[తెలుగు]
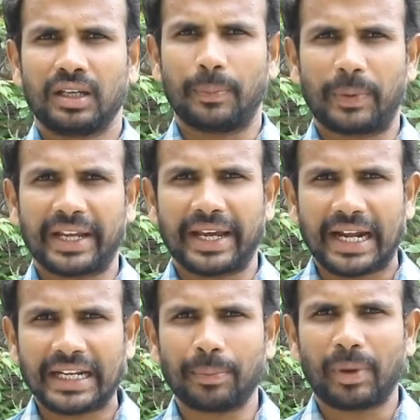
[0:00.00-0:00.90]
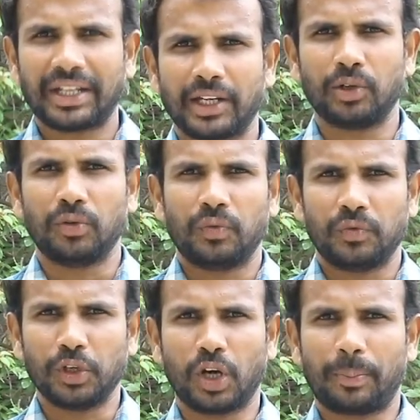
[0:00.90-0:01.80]
ఇప్పటికే అన్ని పార్టీలు
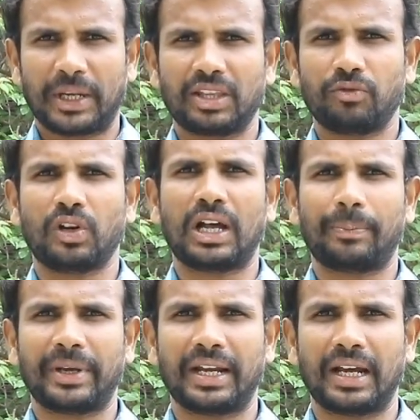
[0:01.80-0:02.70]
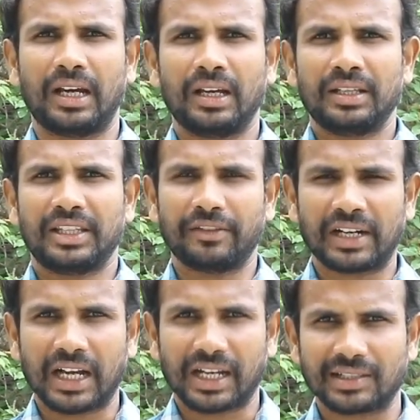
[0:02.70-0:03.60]
వ్యూహ ప్రతి వ్యూహాలపైన
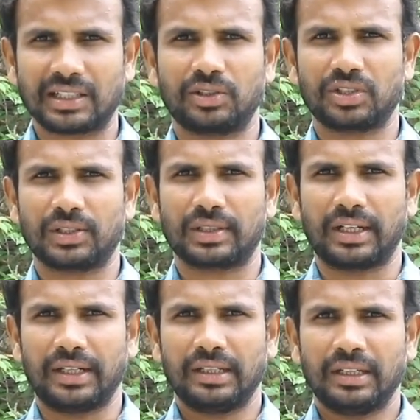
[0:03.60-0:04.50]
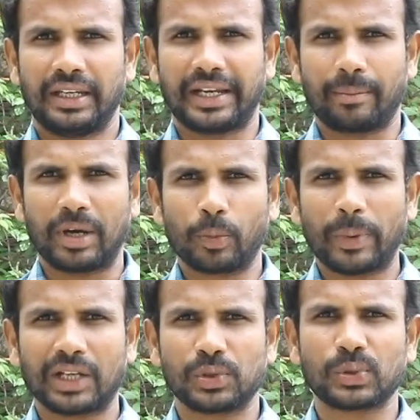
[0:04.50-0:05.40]
తీవ్రంగా కసరత్తు చేస్తున్నాయి ఇక
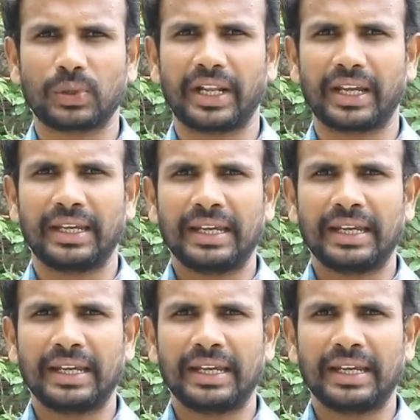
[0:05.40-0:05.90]
మరోపక్క చూసుకుంటే